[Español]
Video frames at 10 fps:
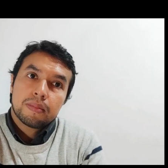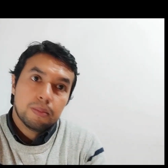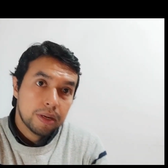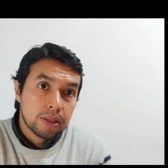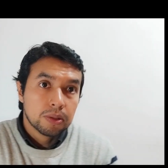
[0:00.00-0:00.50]

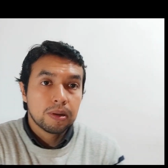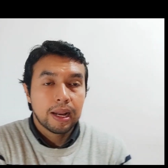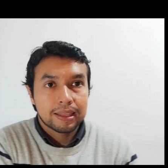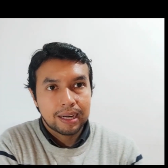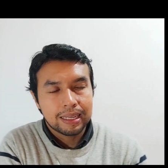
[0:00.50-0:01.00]
Bueno,
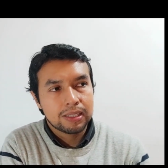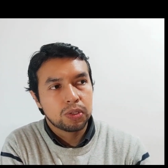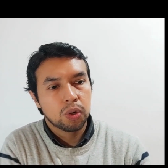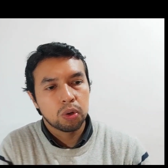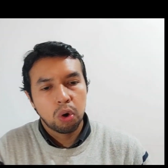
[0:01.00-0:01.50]
la
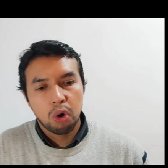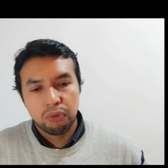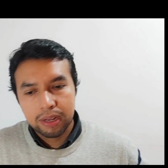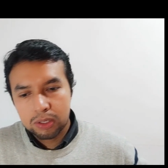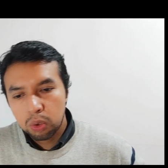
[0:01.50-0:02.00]
tradición
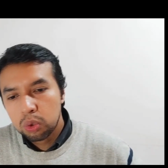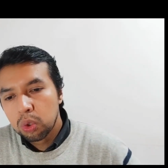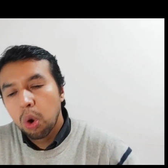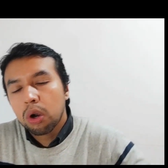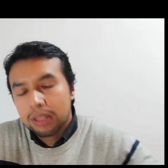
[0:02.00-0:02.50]
ofrece un
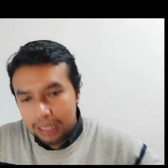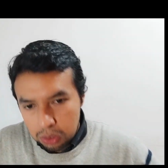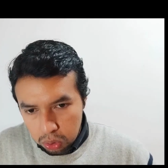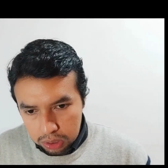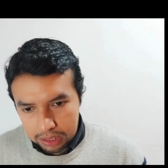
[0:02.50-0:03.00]
orden
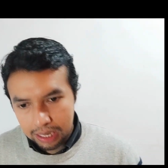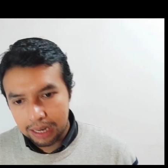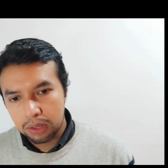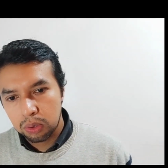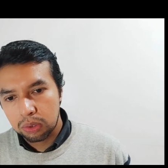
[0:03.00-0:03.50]

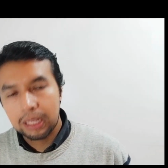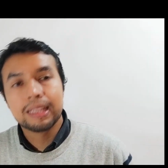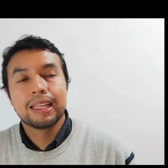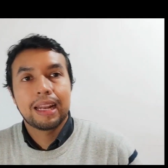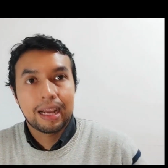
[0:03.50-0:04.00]
social donde
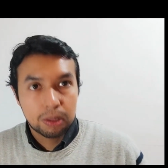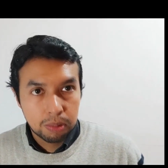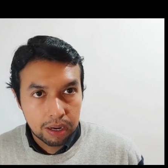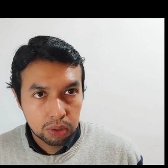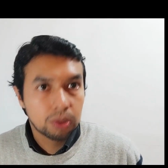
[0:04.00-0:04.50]

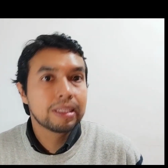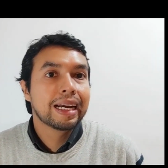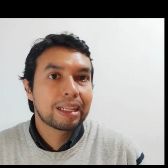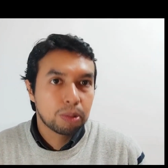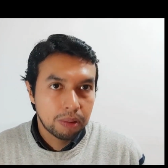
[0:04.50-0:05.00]
interactuar, donde
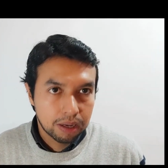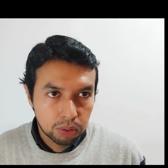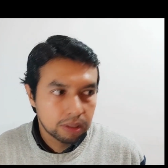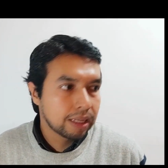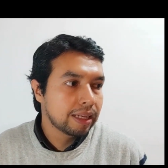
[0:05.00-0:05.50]
actuar,
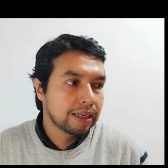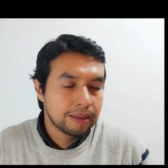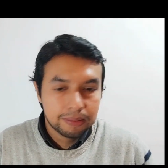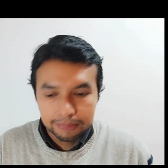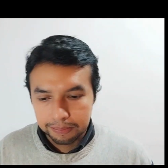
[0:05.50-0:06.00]

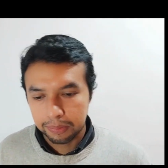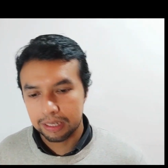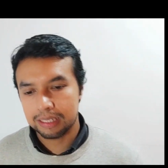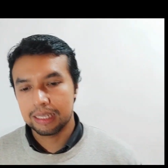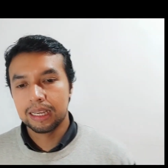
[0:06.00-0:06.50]
donde
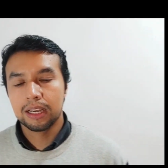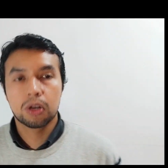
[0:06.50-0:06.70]
pues,